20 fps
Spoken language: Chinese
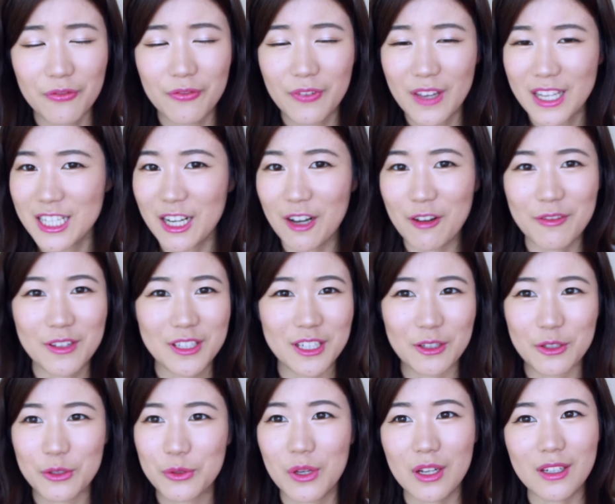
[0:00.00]
非常非
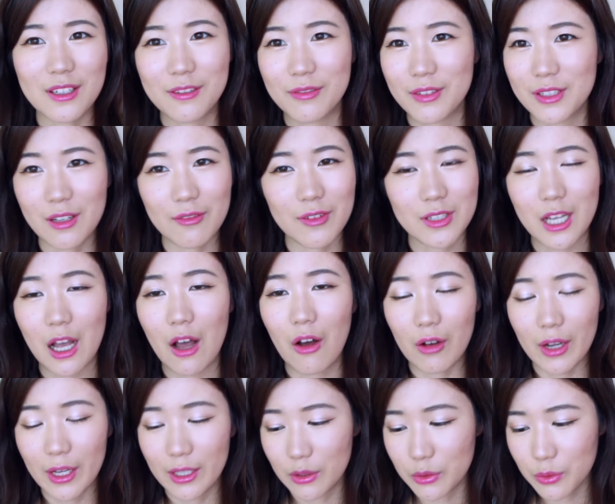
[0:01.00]
常绚丽，非常非常好看。